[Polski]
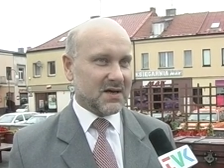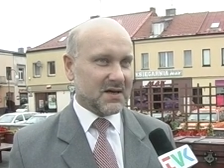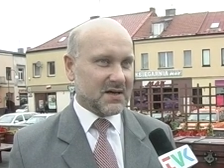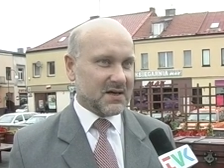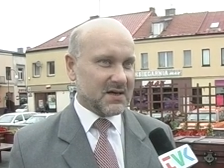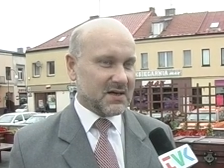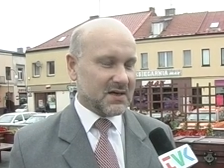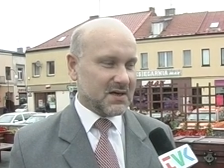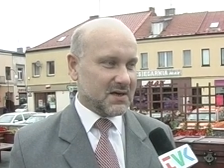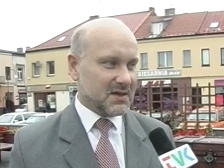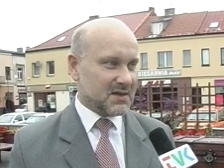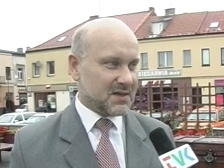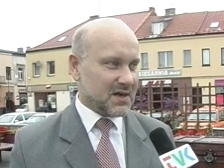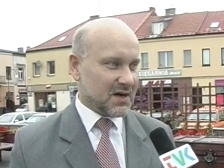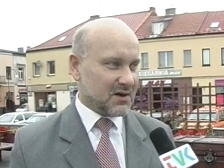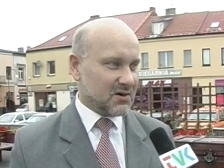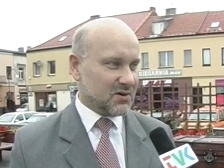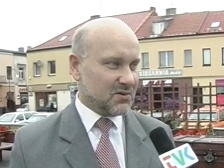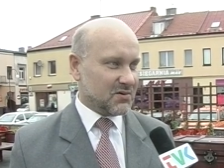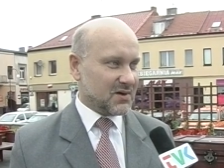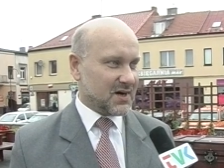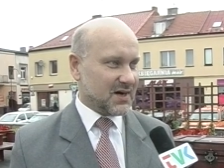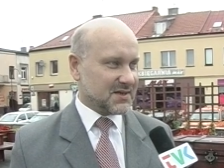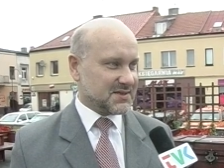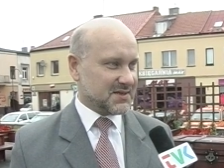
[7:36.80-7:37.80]
i
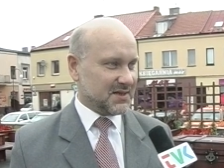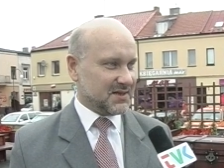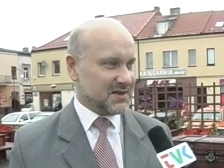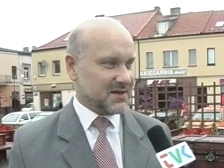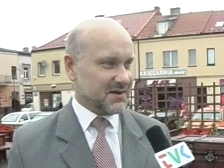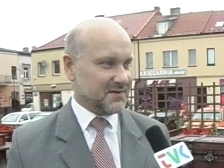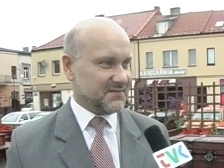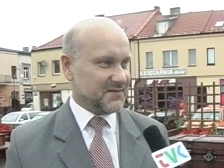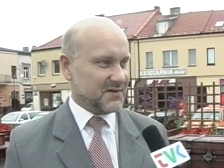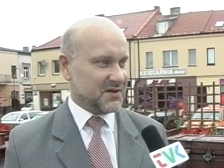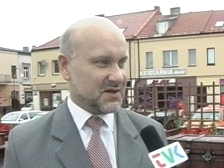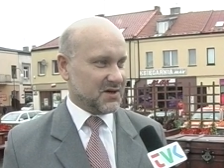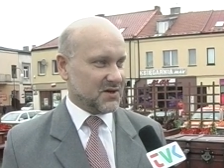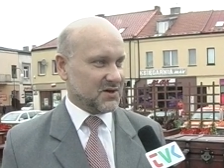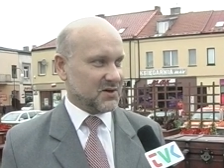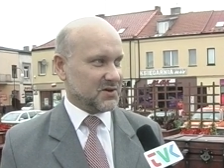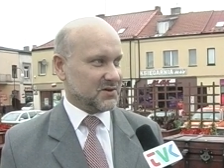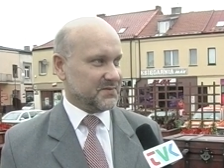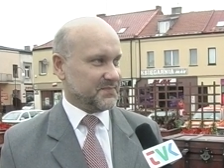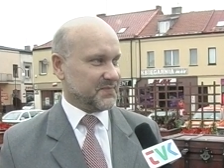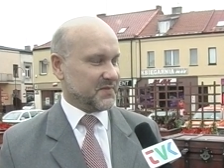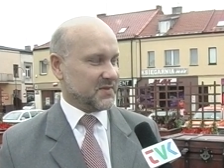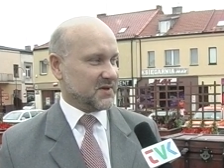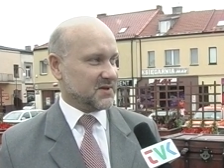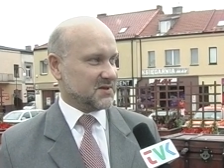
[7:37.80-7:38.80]
taką kasetę
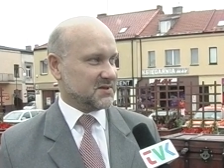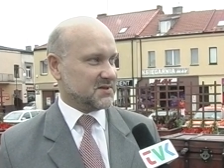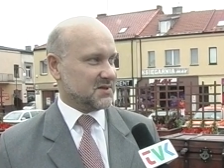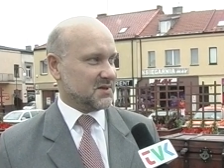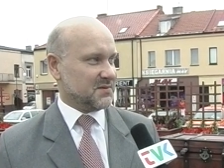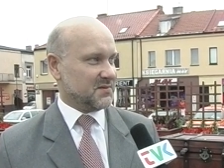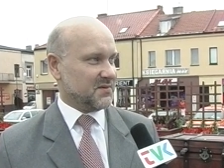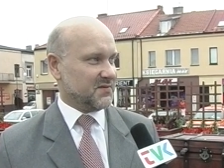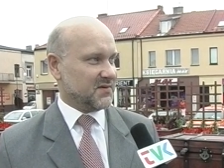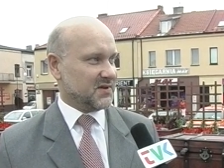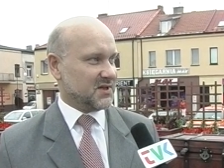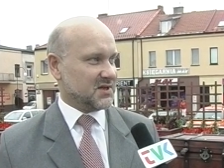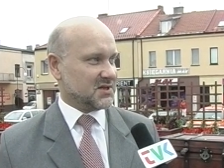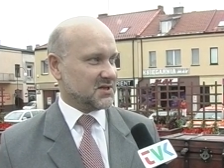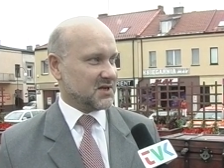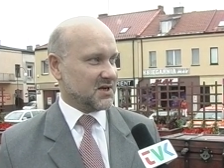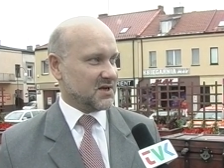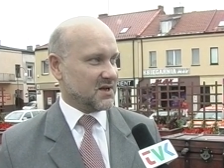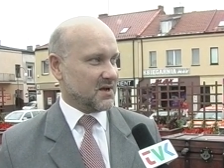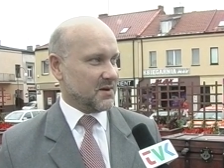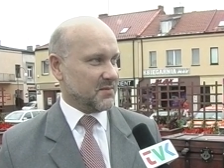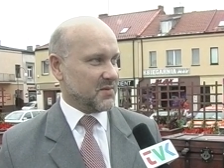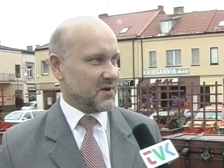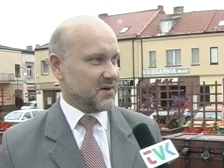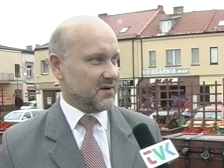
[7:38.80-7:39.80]
wideo mm, z tymi
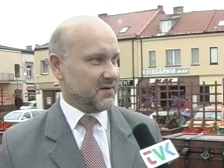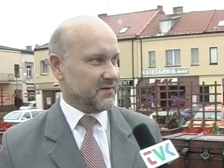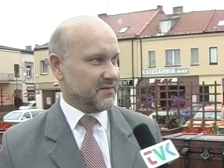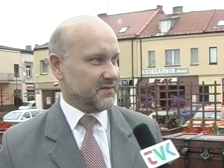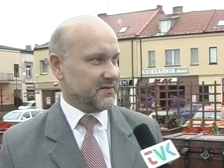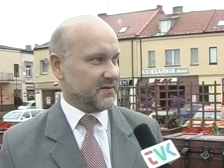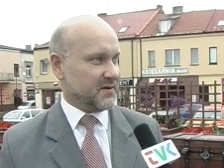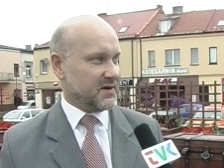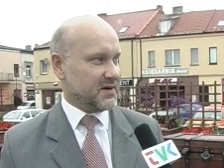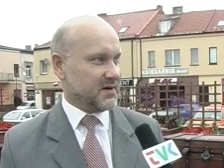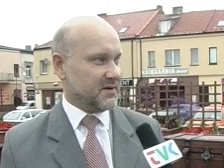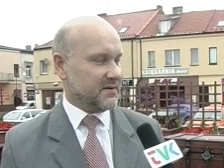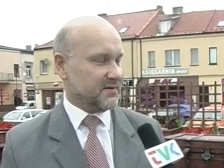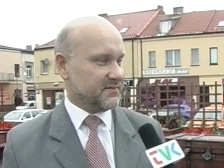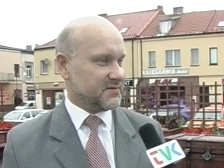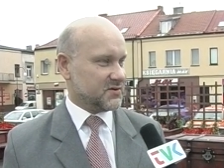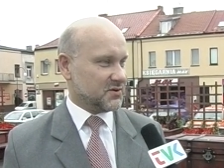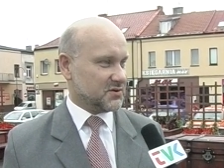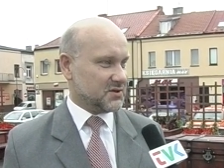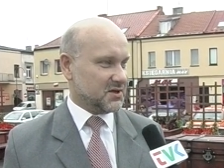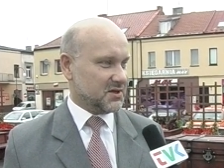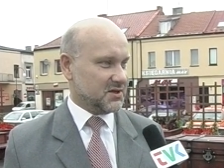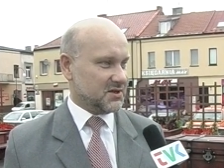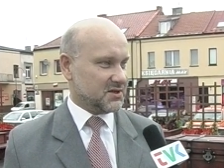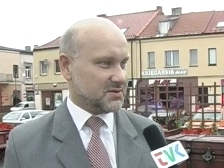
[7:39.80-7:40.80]
wydarzeniami e,
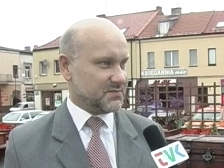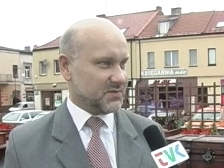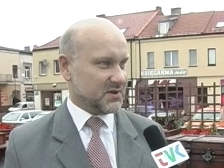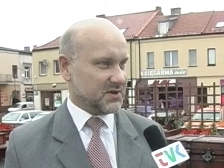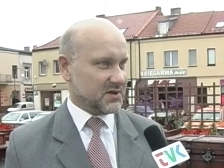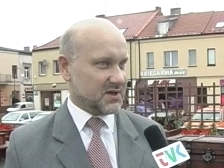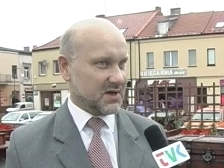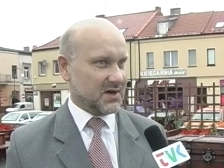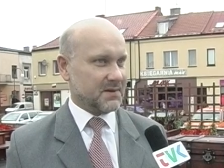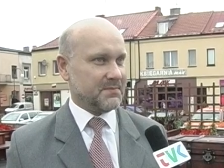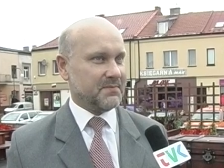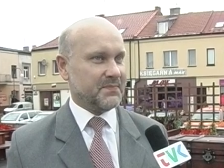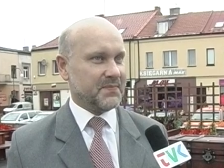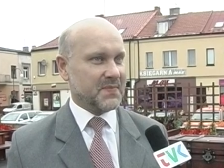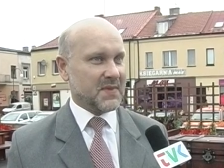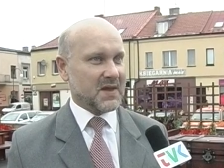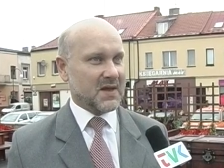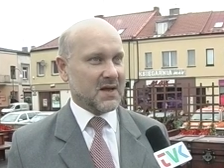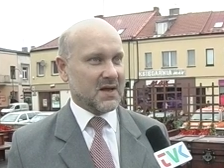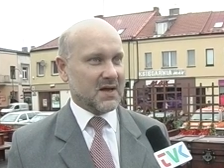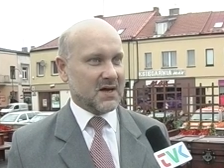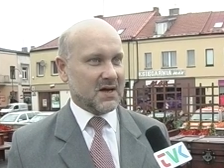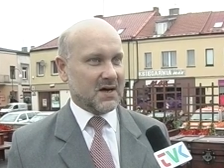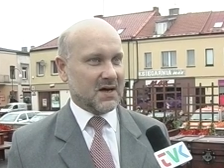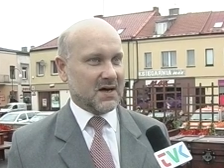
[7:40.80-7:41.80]
wrzuciliśmy tam.
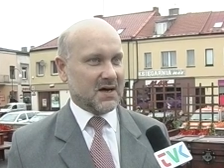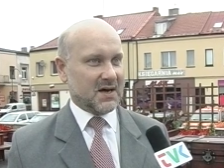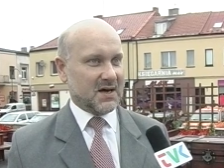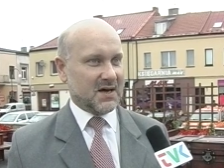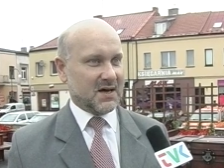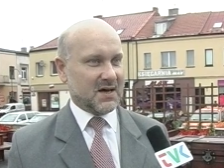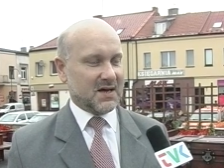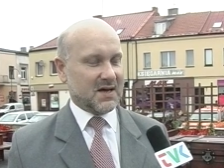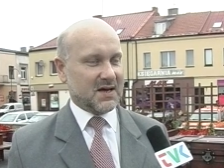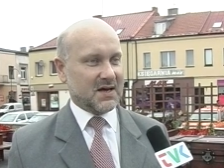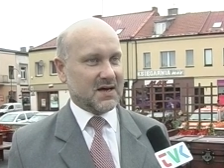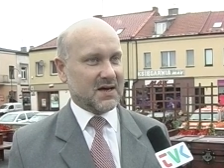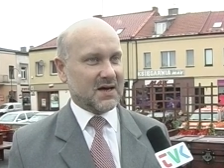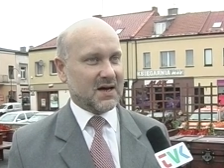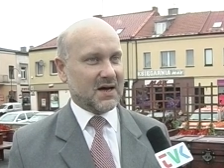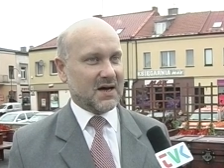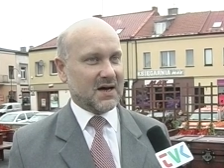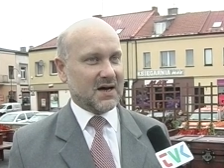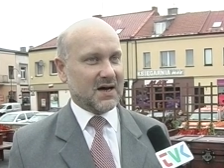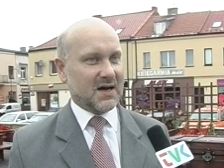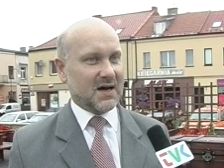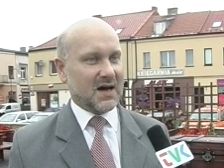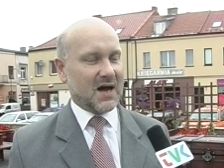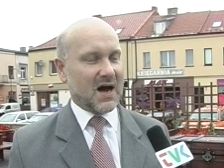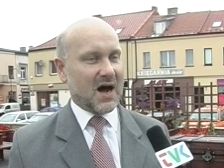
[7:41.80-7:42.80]
E,
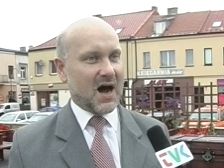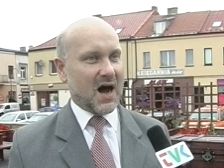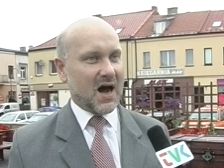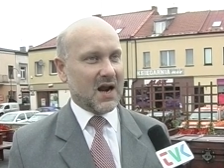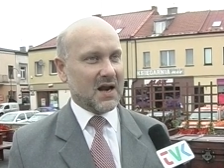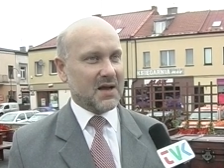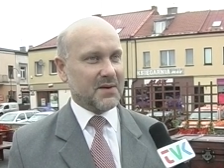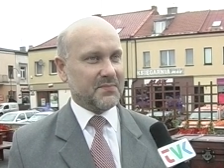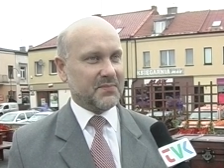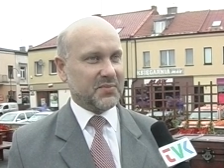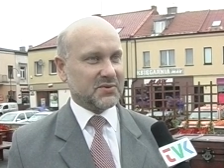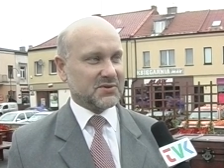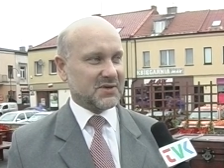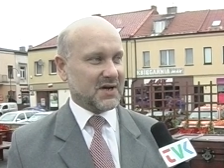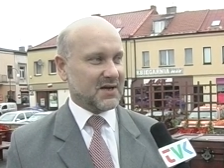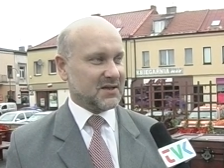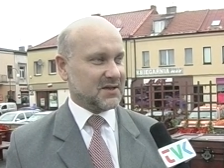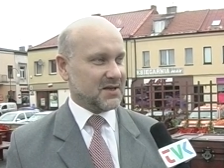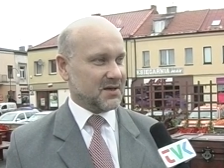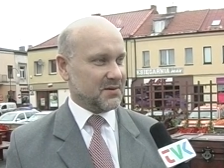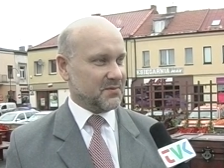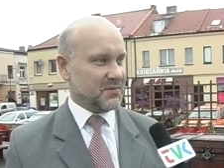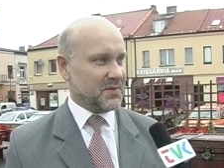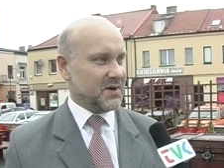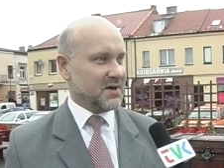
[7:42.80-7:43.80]
ale poza
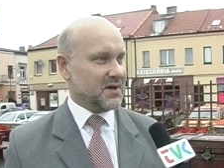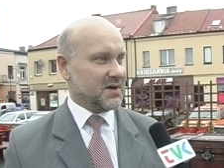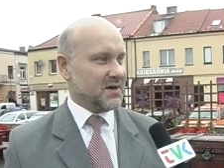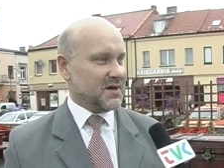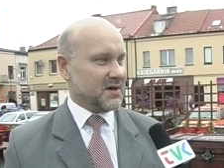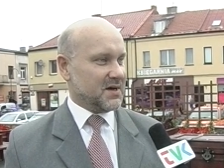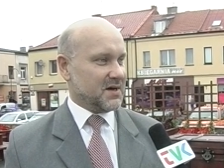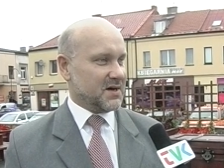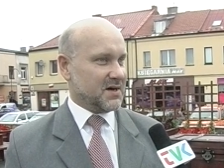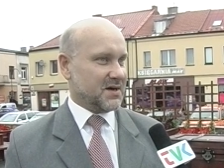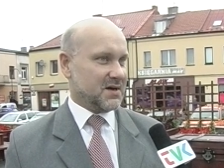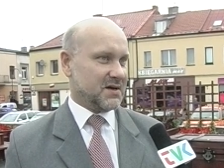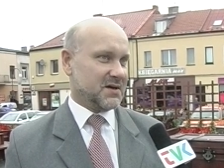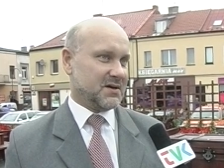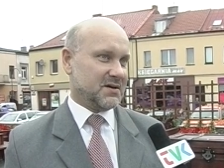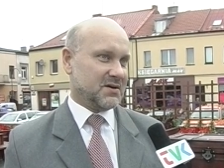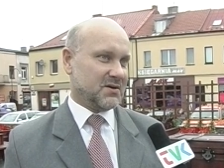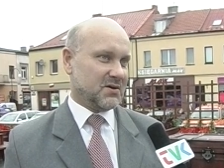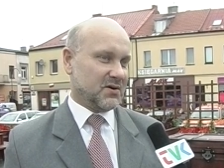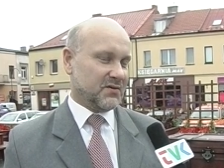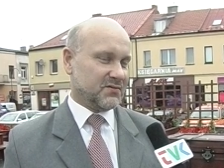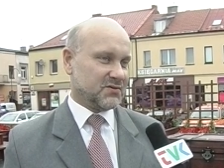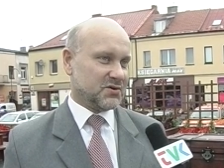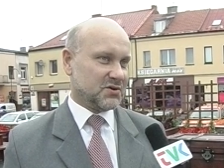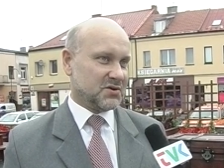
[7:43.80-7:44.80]
tym e,
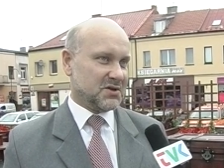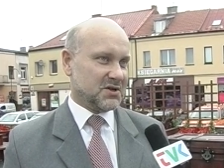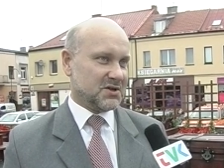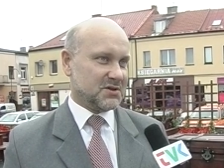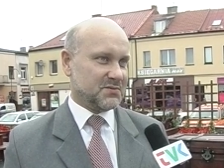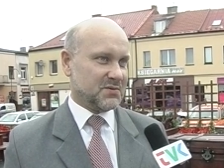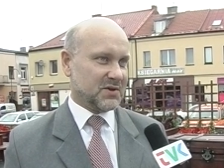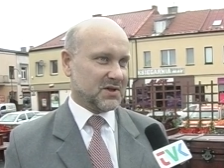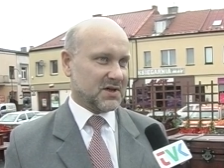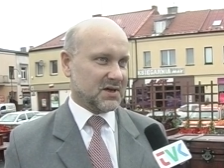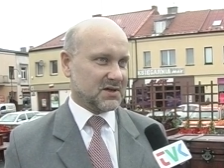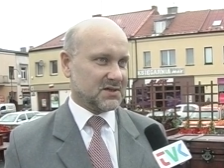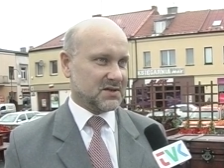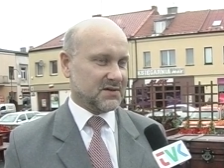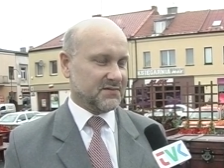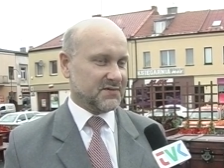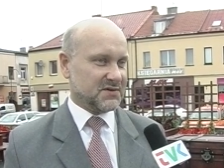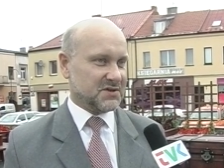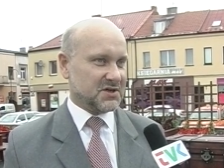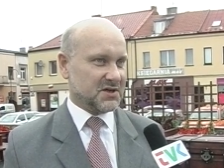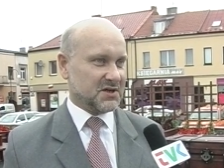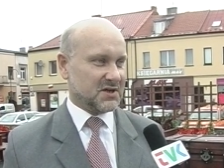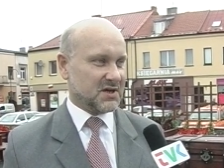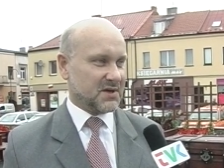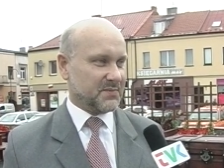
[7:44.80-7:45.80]
no, wrzuciliśmy także
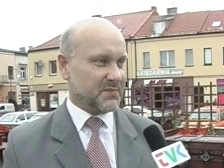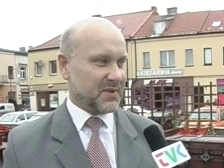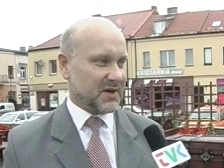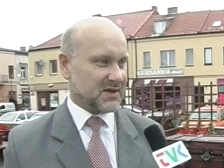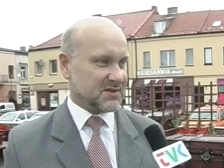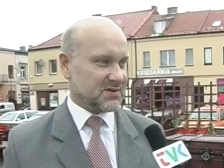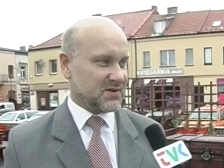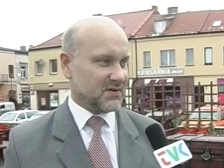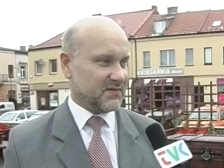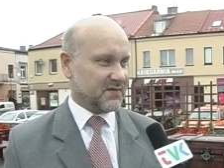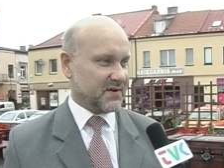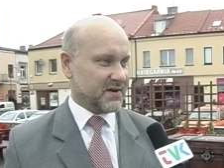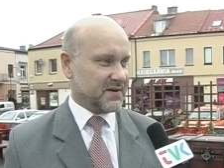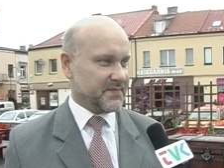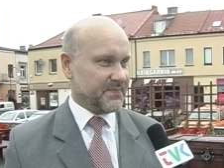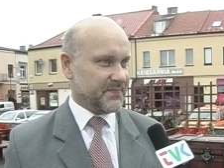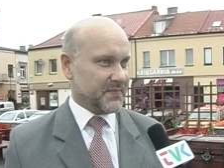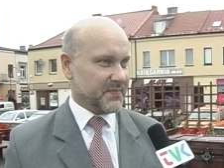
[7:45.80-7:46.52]
wycinki prasowe,